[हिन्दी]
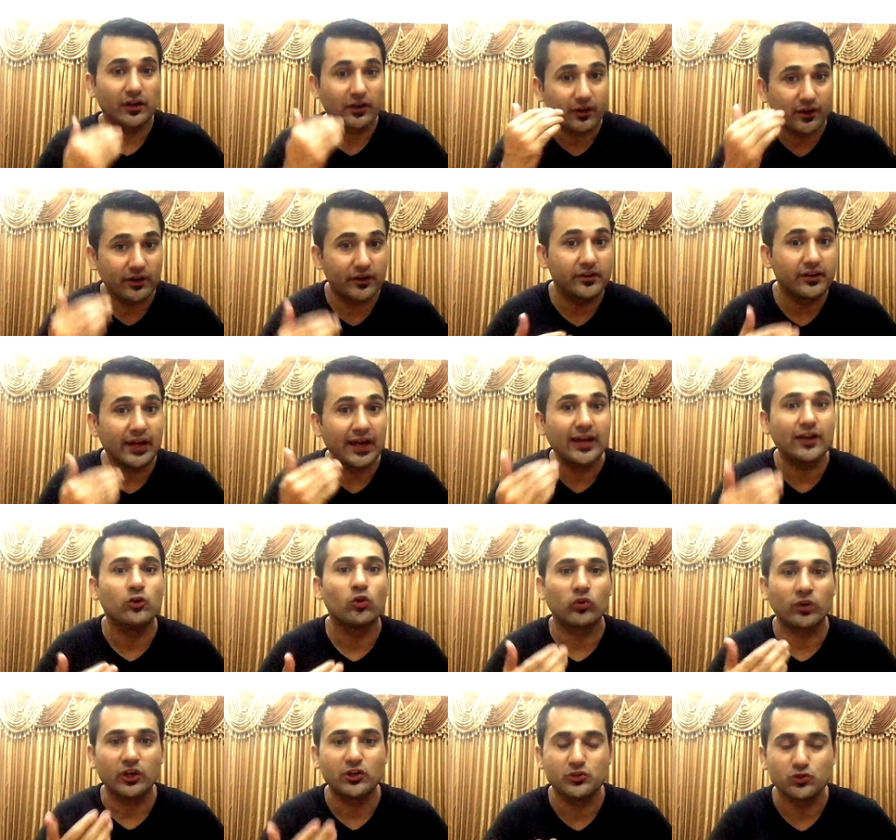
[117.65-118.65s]
क्रिएट
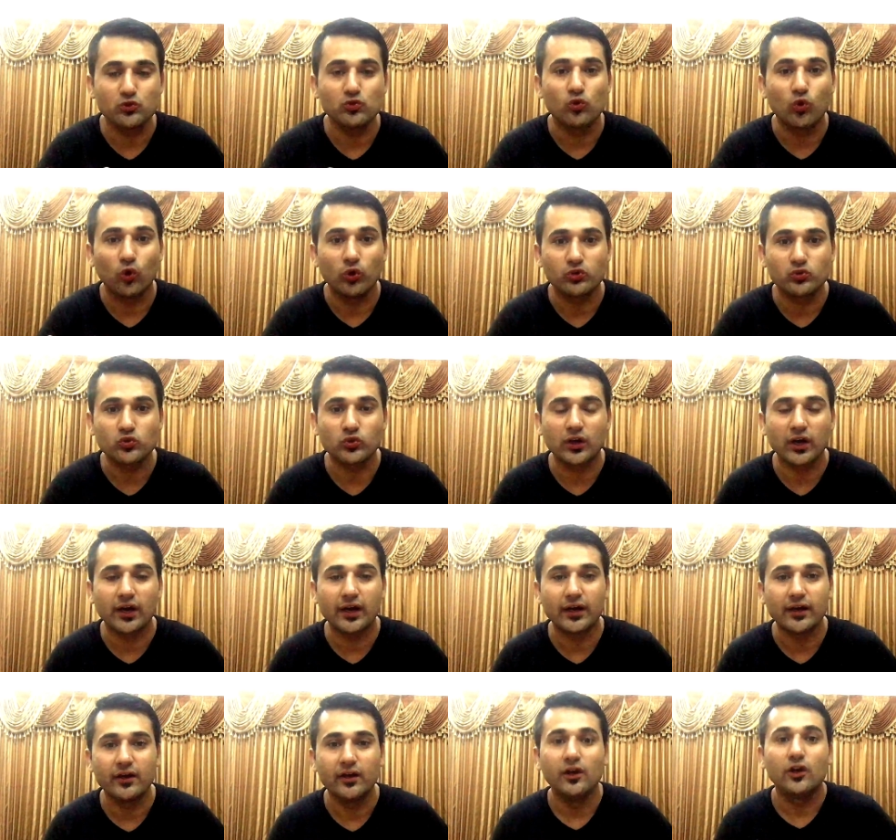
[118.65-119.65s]
होना शुरू हो चुका है
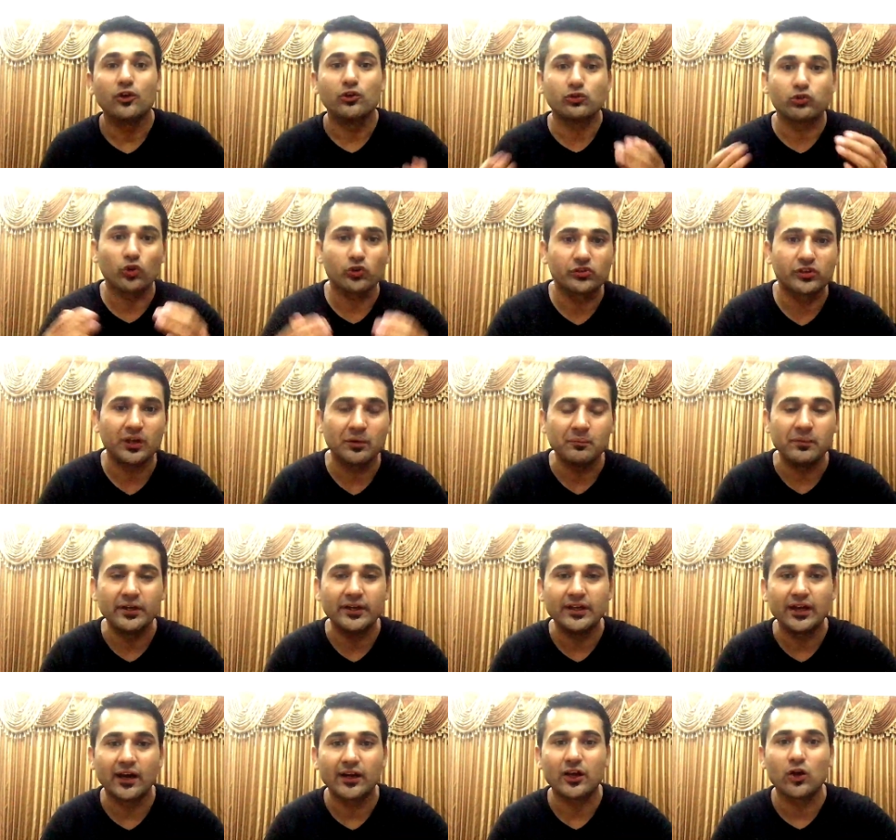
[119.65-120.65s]
सोशल
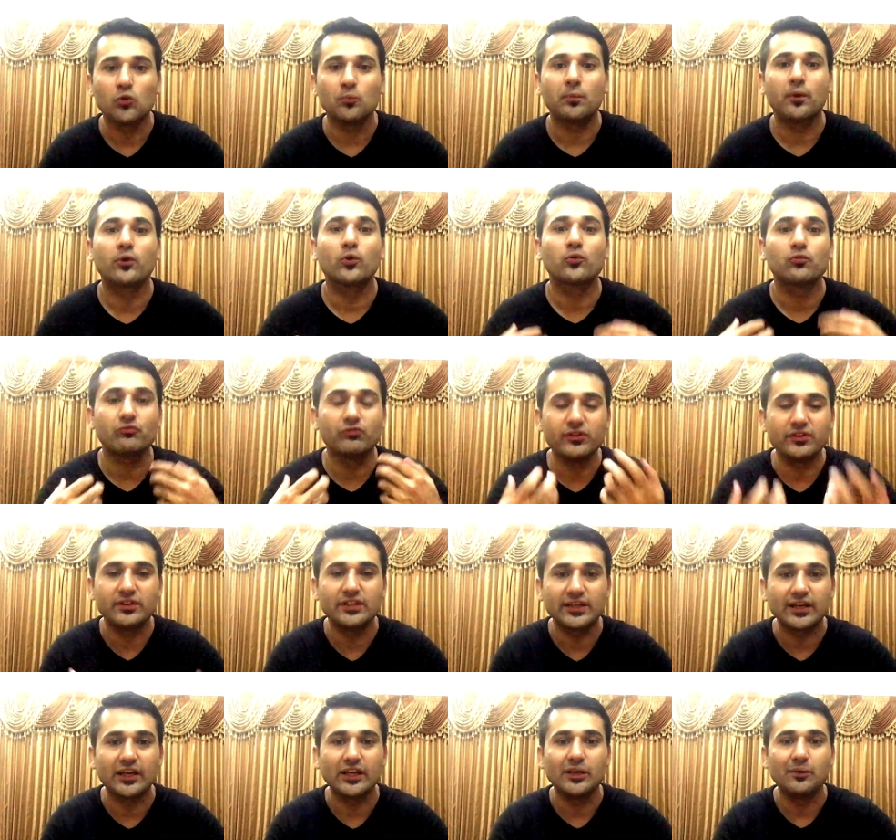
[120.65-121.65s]
मीडिया के ऊपर और
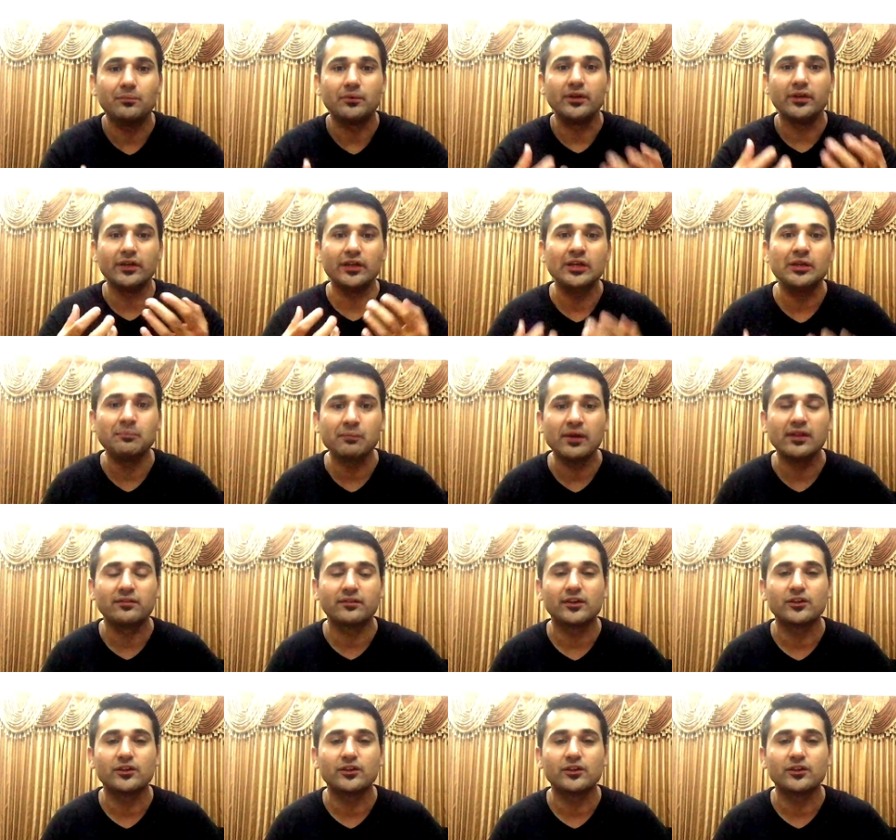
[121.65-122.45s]
फिजिकली भी ईमेल्स के